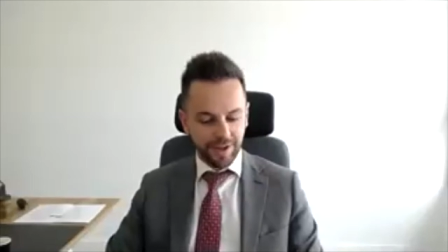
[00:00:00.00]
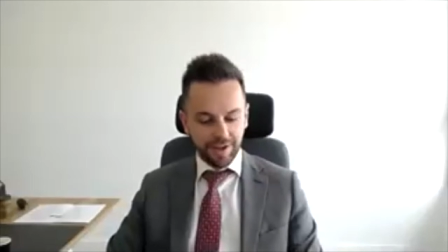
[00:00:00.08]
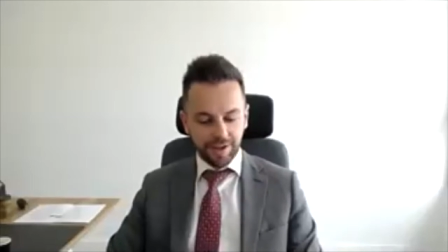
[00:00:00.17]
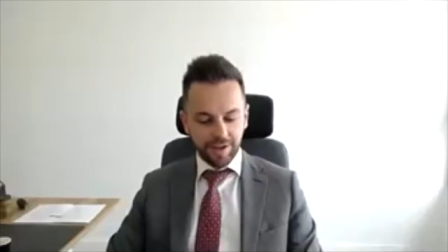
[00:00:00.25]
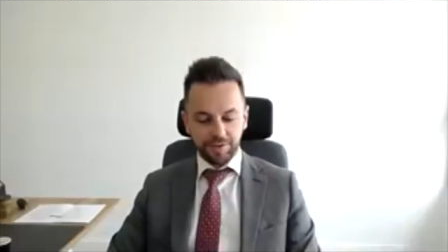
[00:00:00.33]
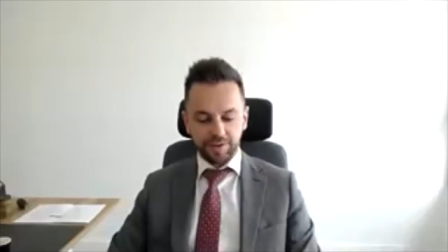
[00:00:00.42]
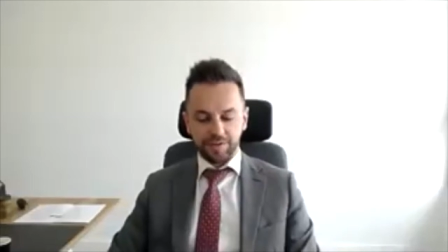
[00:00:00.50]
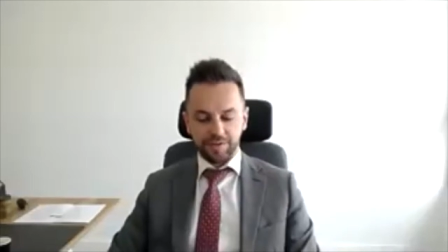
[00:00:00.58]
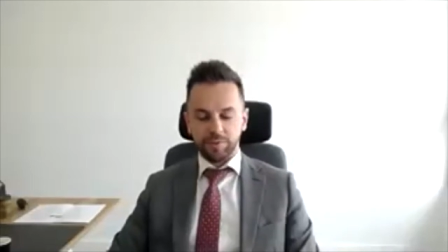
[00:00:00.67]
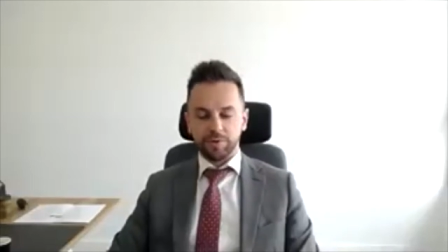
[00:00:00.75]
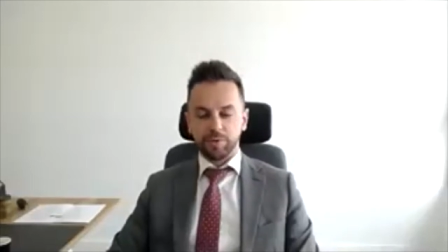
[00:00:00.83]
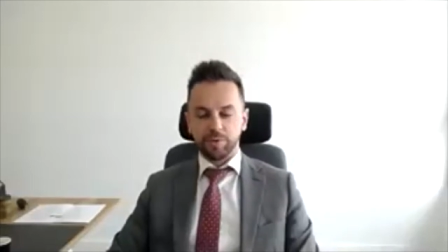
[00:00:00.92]
Effectivement,
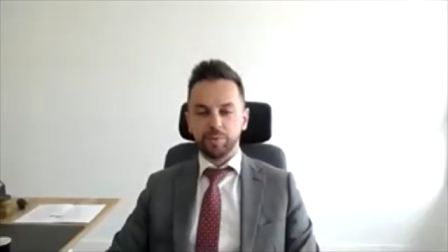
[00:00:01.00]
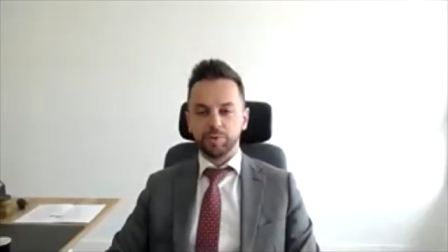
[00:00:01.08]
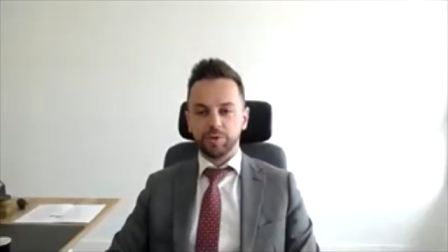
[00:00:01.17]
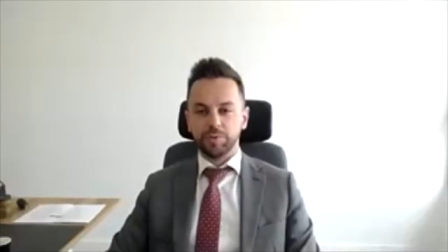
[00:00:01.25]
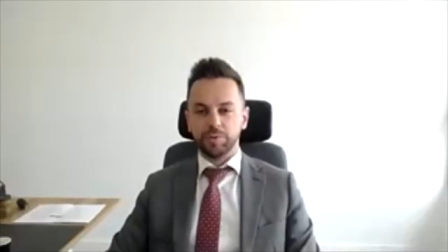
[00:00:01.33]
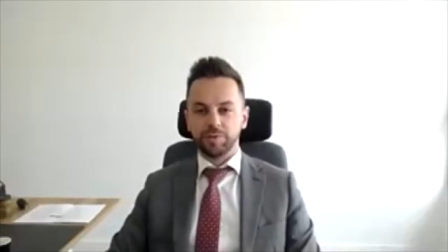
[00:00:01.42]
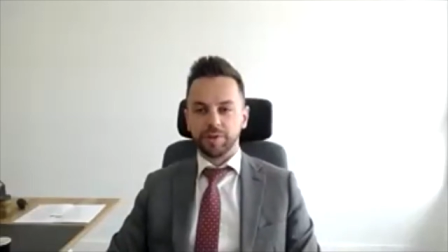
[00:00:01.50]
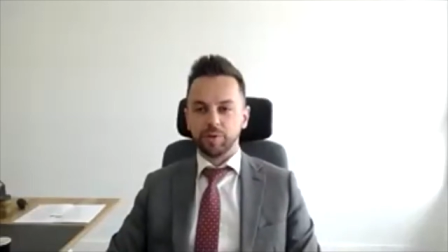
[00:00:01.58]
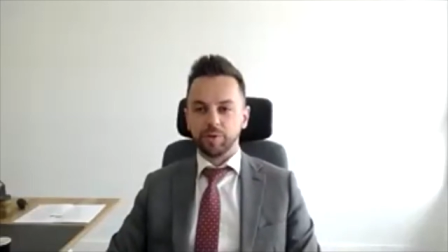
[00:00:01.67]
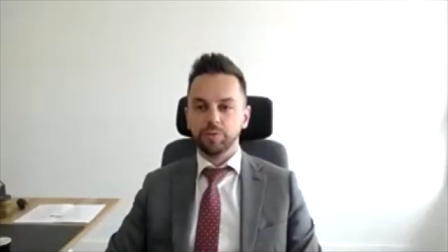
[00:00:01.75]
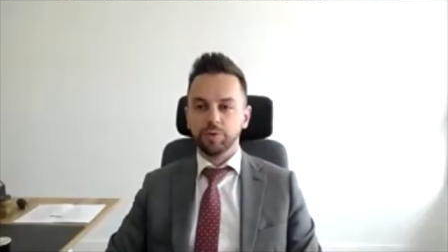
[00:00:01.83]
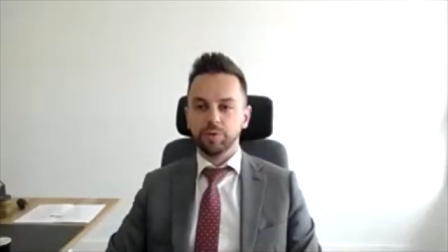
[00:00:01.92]
le groupe Solimus, c'est un groupe
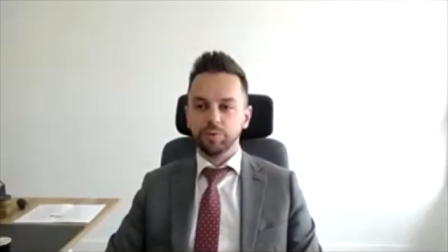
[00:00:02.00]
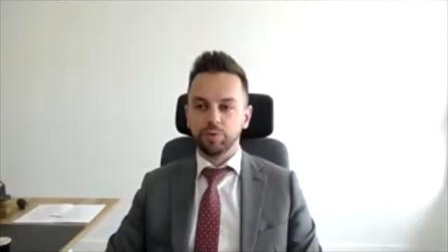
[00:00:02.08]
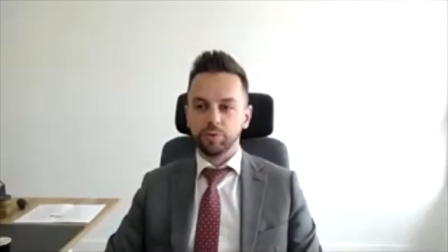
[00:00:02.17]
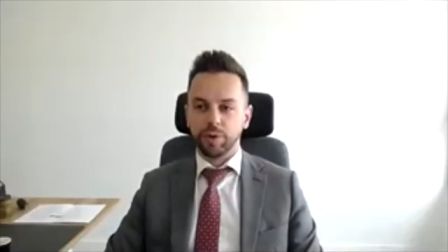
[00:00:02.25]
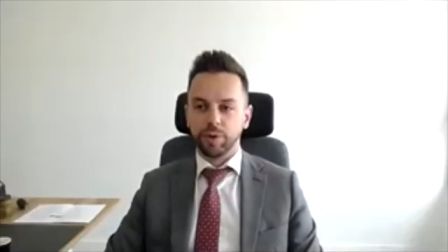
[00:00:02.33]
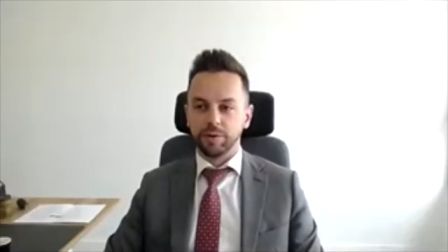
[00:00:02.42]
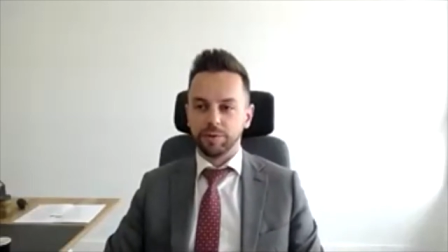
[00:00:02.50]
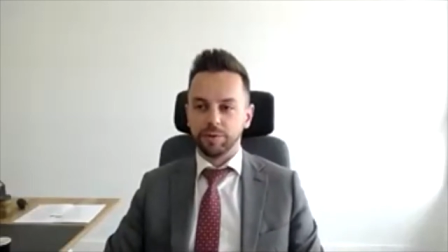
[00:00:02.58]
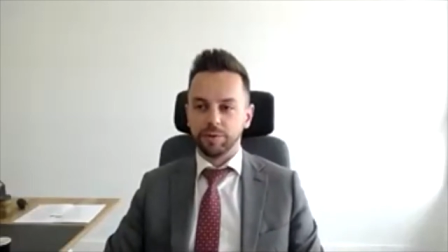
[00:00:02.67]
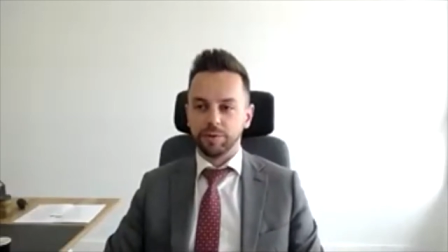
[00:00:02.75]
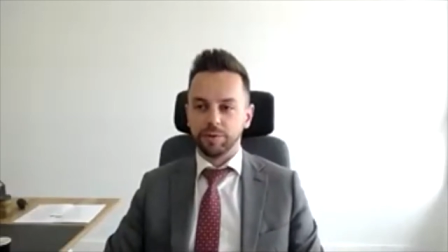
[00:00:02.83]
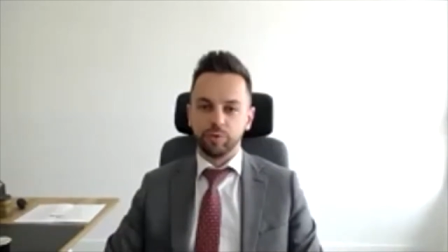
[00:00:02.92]
de mutuelles, de
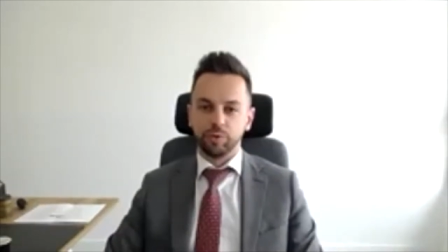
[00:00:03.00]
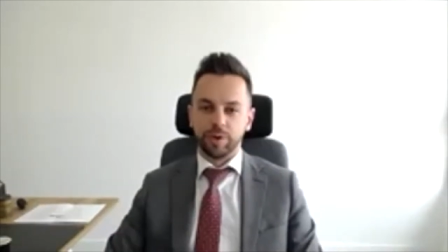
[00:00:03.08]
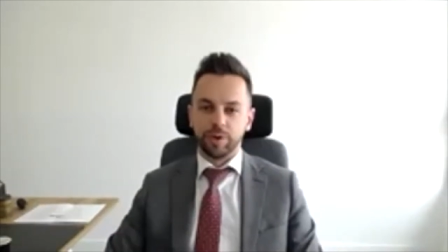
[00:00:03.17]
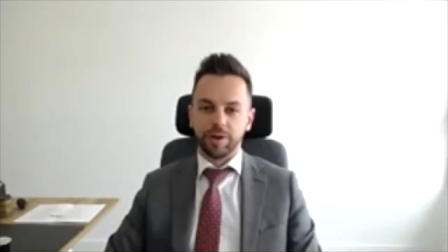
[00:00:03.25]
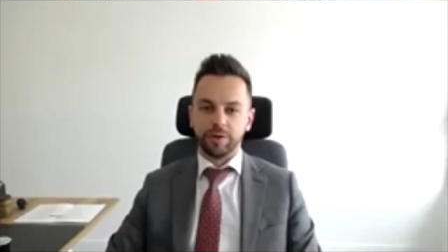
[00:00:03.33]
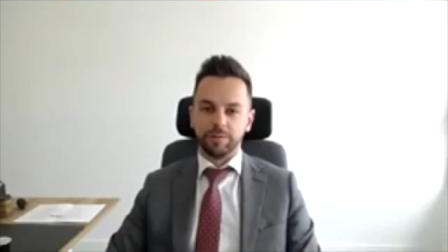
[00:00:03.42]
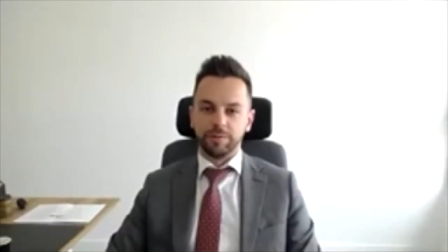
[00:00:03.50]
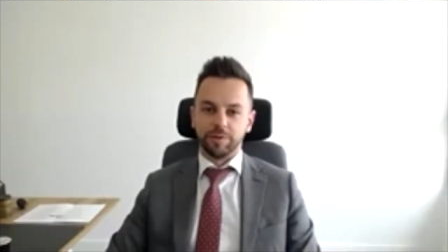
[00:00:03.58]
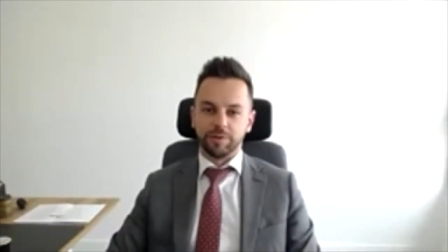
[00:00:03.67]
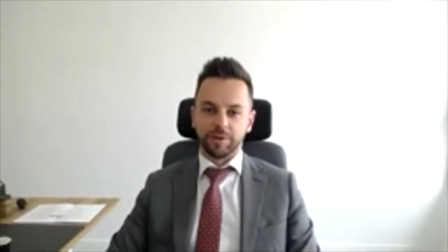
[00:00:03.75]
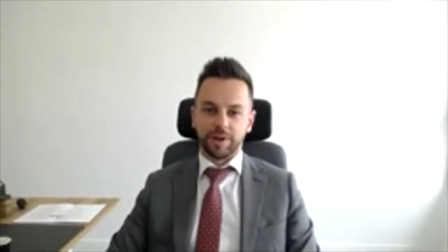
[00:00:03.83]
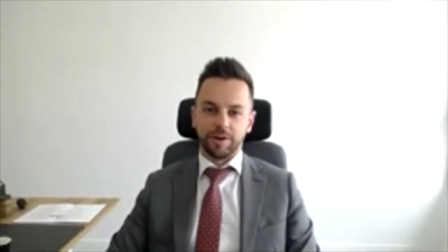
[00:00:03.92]
vraies mutuelles
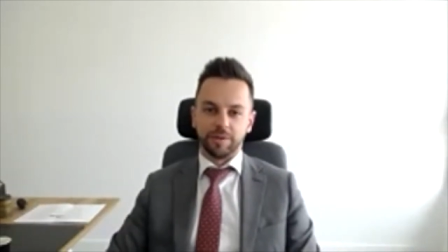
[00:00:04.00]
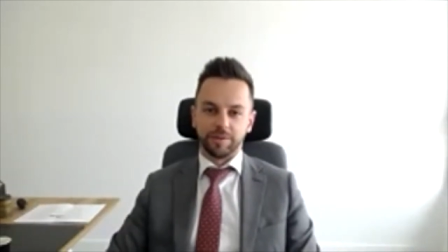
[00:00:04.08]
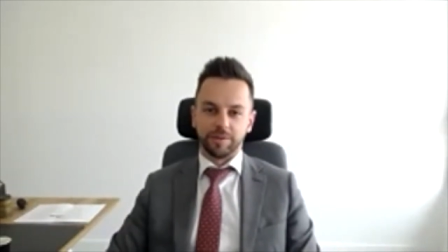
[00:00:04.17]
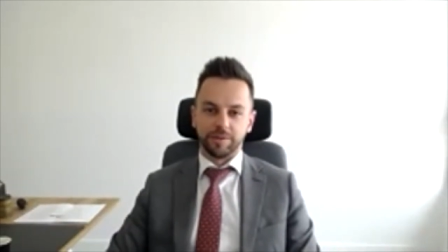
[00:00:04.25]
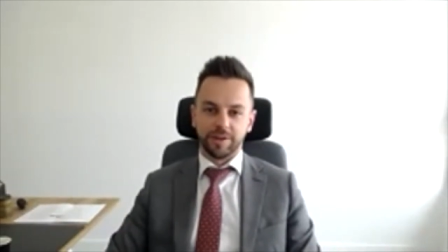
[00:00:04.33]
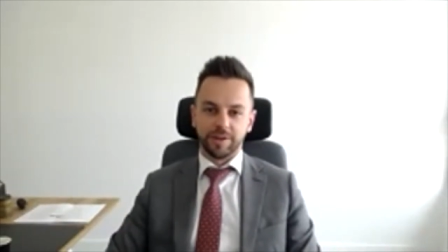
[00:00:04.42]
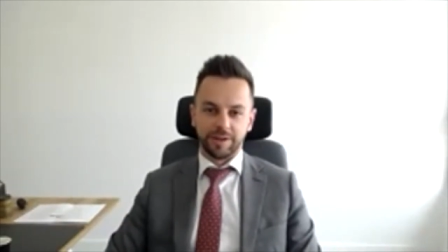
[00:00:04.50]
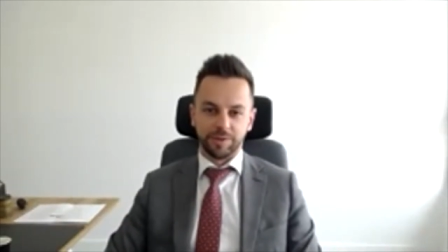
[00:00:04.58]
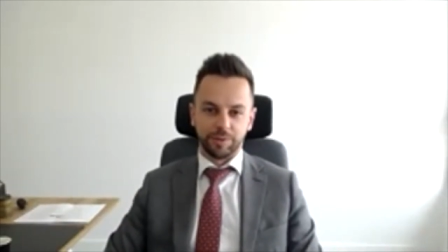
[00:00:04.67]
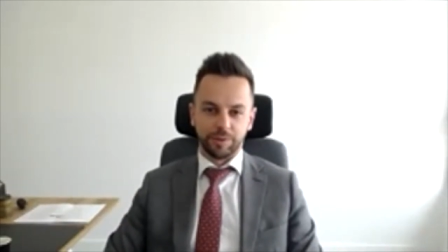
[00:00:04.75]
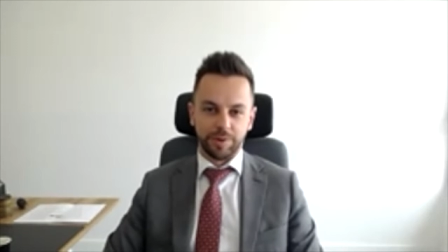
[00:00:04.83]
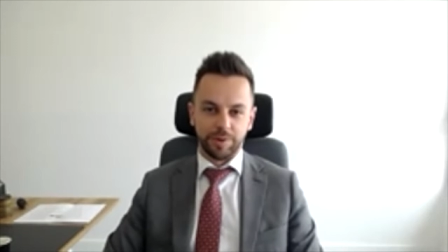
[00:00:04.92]
1945, hein,
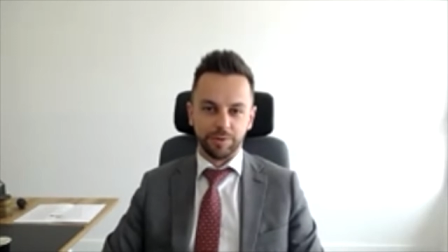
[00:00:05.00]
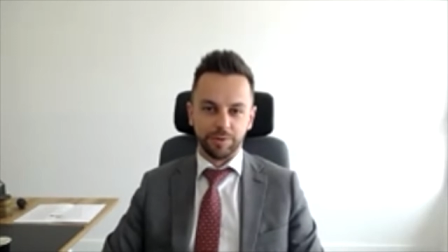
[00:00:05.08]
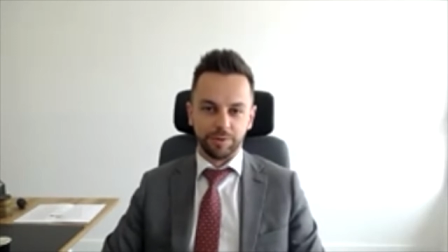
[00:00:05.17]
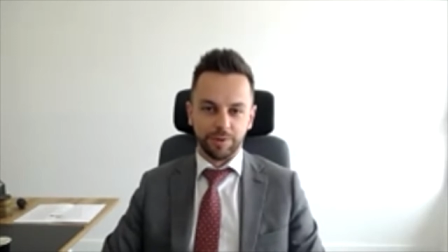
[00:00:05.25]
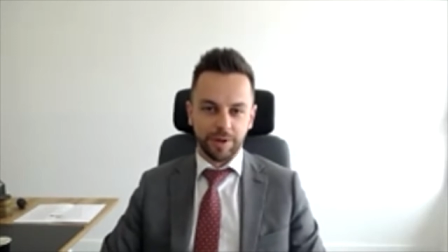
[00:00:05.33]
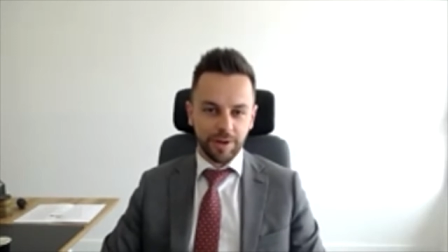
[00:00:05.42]
donc pas de,